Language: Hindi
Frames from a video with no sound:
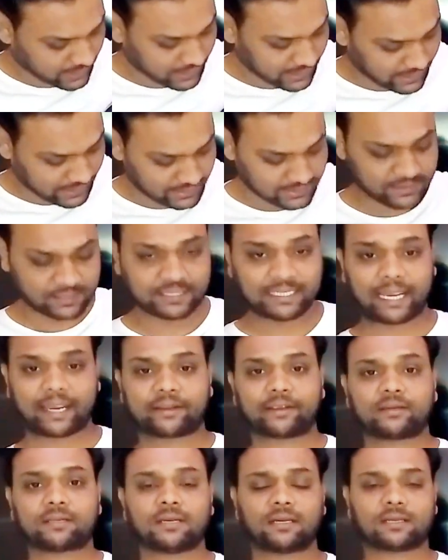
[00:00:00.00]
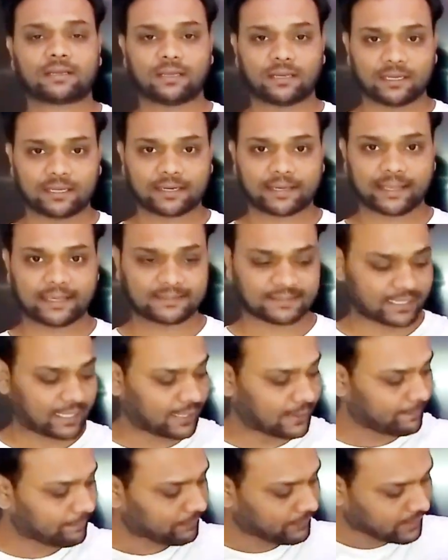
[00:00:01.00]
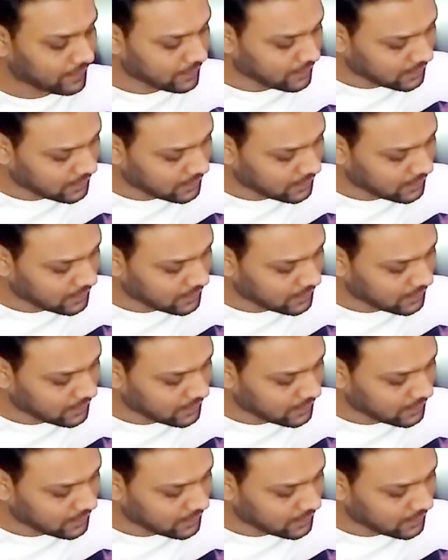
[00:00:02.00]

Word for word: कि इस जैकेट का कलर कैसा है